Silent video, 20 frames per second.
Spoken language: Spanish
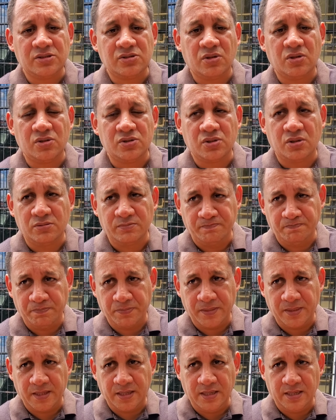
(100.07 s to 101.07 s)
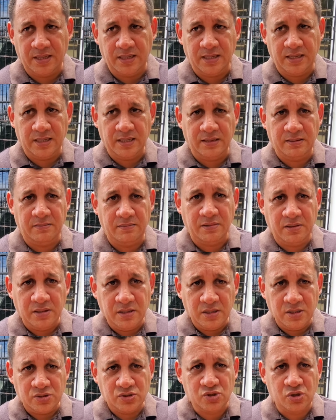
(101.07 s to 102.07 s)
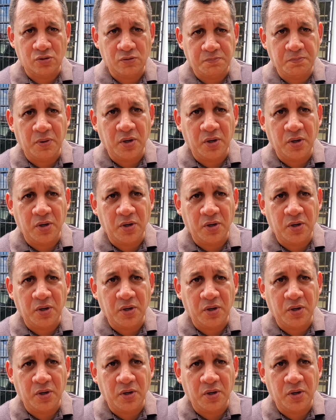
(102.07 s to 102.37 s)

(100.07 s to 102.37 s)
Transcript: solo son eh, shock